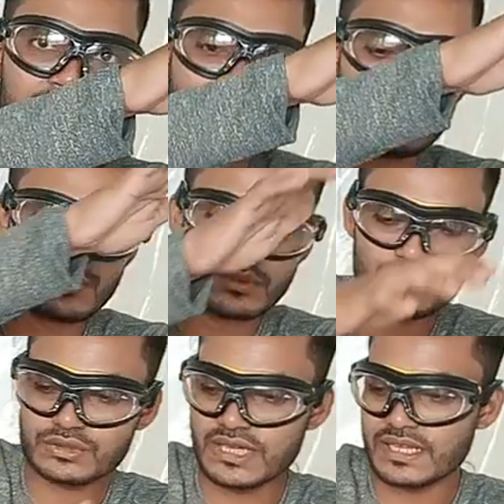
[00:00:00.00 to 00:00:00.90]
हैंड वो
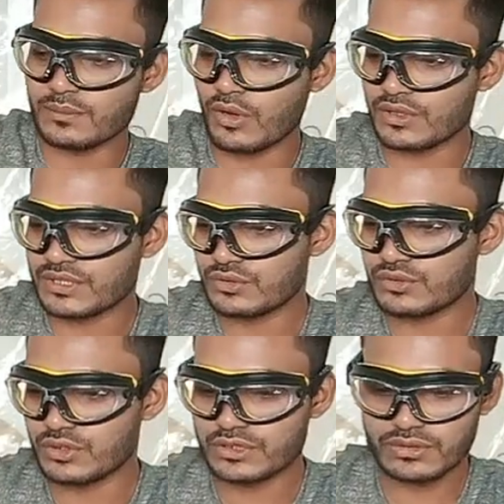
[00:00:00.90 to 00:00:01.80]
जो सारे बहुत ही जो
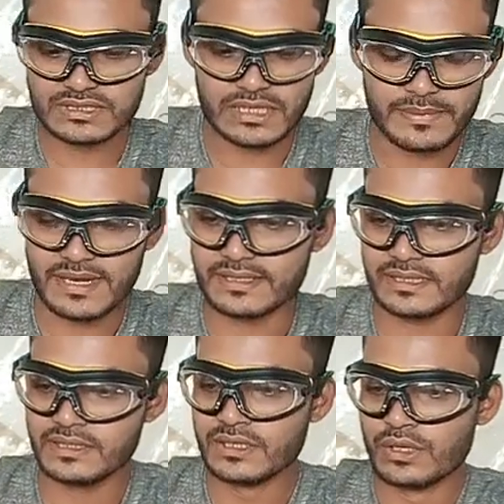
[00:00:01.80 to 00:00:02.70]
छोटे छोटे सामान
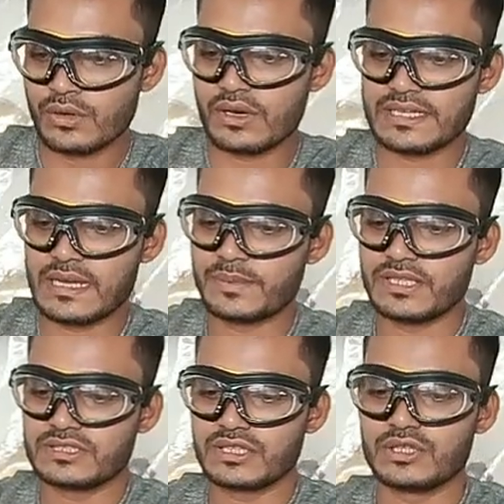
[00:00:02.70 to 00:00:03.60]
हैं और यहाँ पर
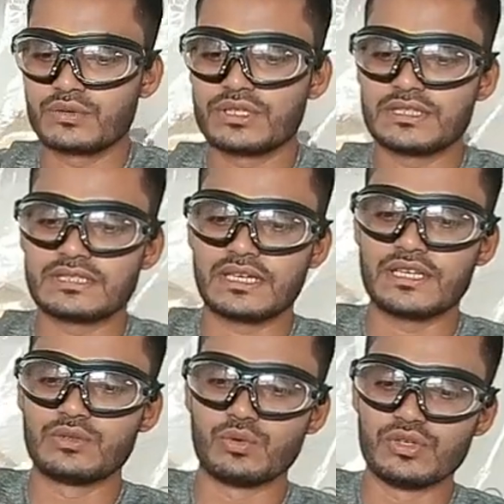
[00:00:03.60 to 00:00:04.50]
देख सकते हो कितने
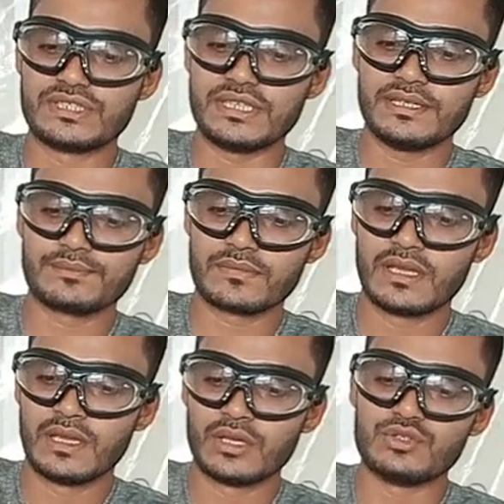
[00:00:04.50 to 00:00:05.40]
सारे टूल्स है
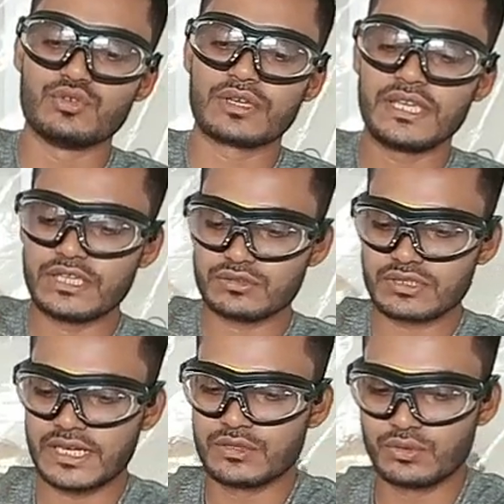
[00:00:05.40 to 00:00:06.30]
जो कि ये जो
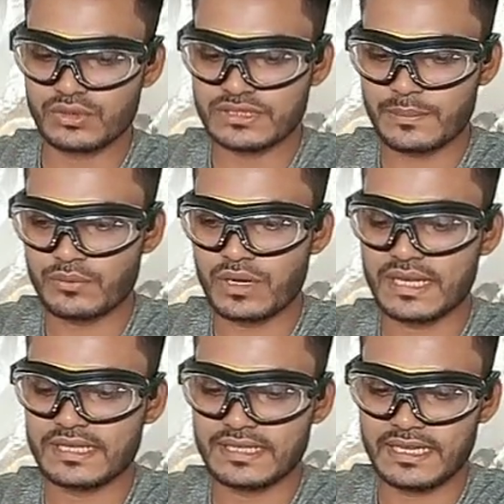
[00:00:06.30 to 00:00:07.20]
सारे टूल्स आपको
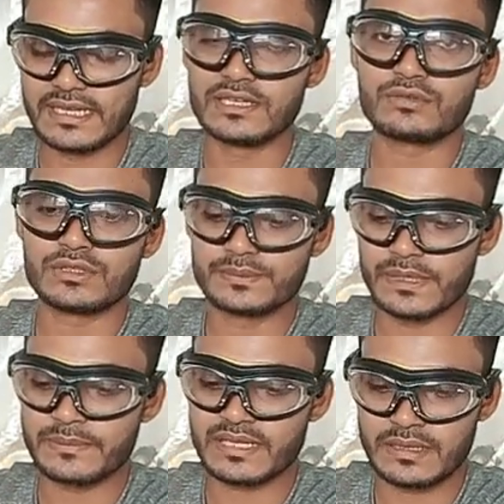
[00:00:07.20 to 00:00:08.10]
अगर इलेक्ट्रॉनिक्स
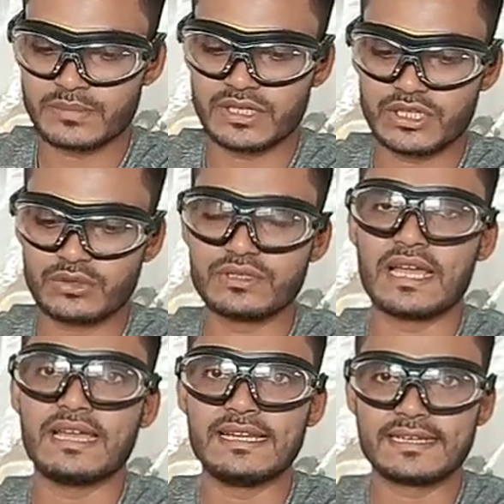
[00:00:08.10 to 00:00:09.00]
फील्ड में काम करते हो
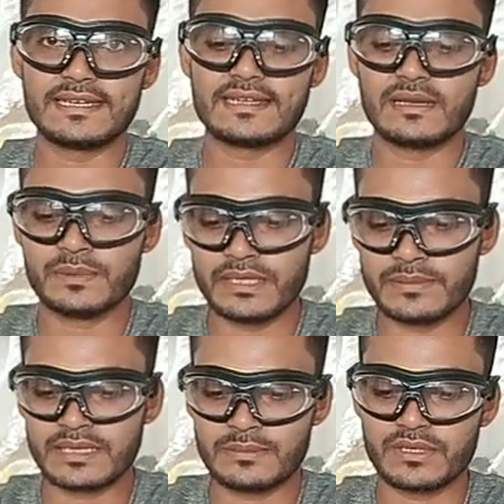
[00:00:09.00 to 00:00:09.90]
या इलेक्ट्रिकल फील्ड
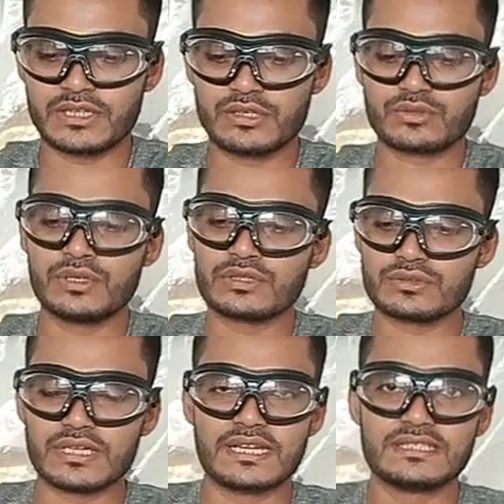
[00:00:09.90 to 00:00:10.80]
में काम करते हो तो ये
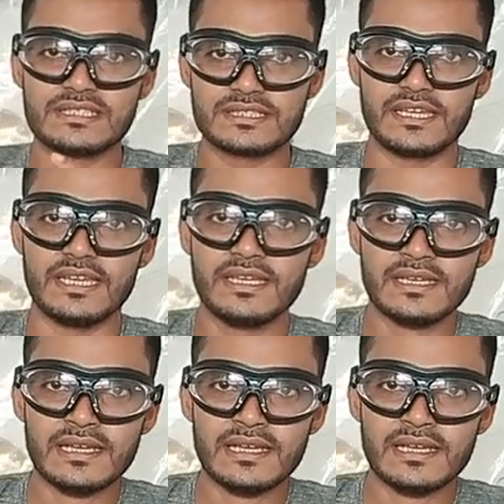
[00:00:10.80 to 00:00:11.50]
जो सारी चीज़ें हैं